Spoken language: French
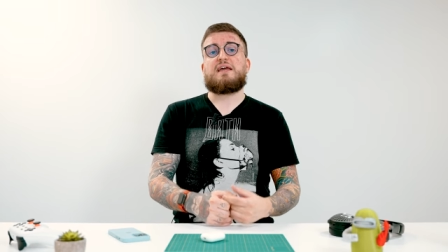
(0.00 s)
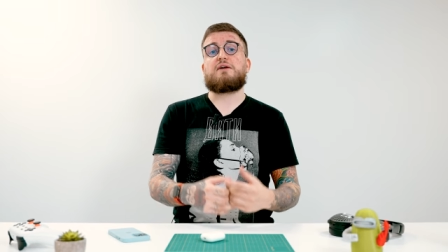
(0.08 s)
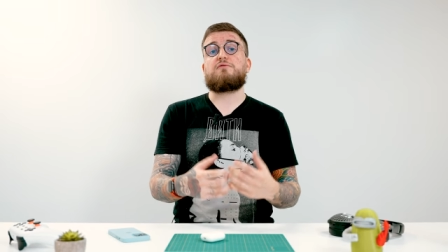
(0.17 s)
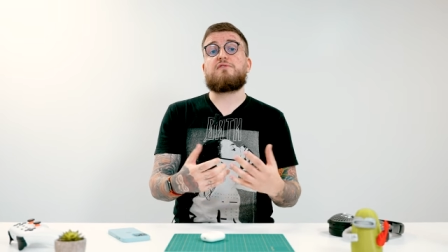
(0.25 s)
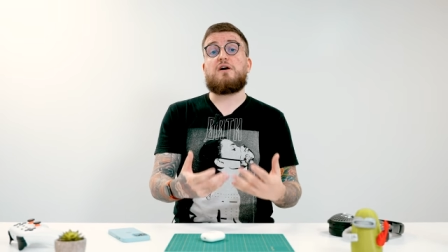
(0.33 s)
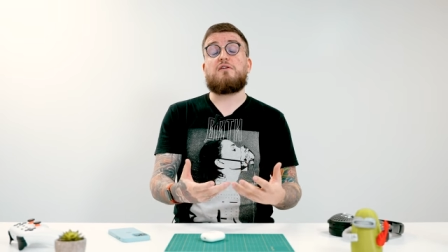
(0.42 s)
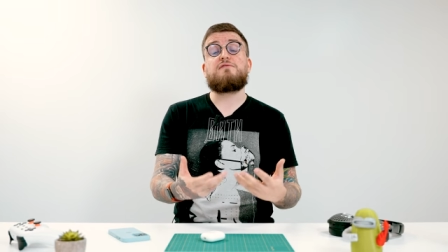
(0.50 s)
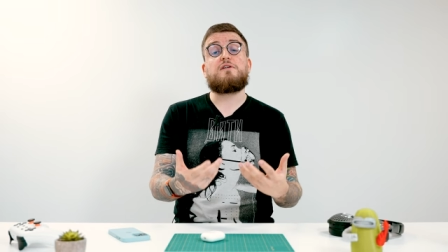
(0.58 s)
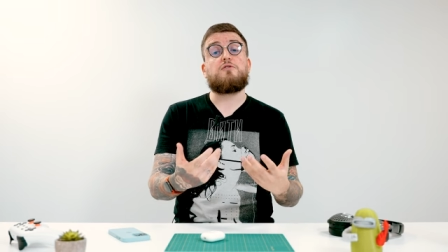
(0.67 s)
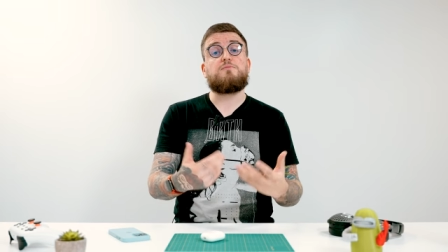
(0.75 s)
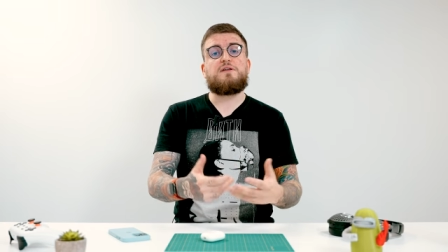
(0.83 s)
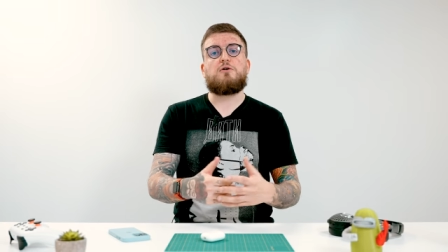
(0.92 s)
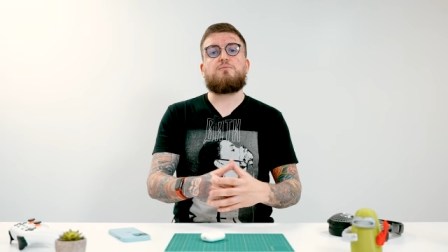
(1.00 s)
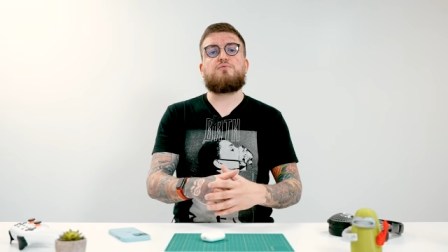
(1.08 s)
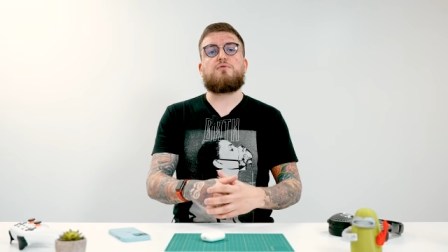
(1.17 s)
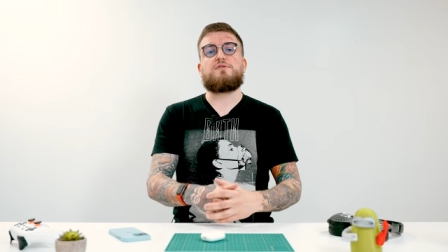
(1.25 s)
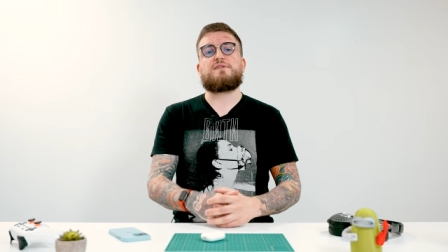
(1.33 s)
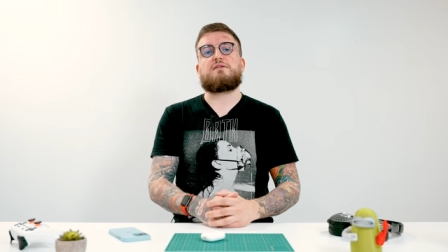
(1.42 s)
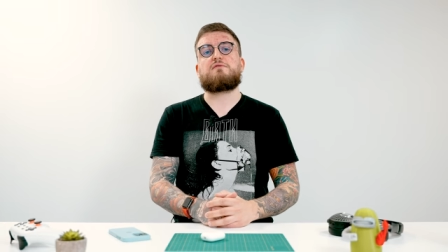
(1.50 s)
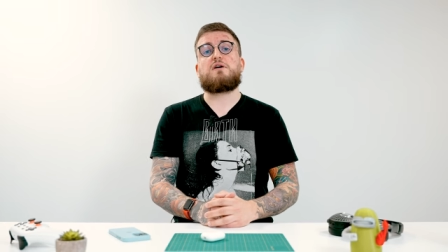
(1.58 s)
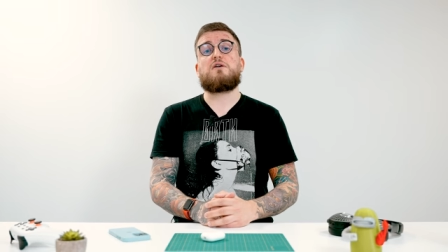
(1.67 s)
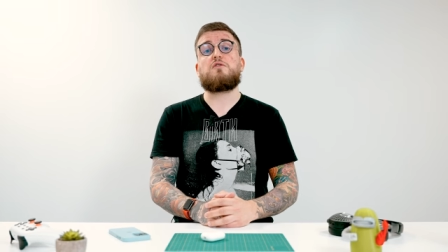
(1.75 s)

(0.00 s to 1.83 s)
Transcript: et on fera enfin le bilan pour savoir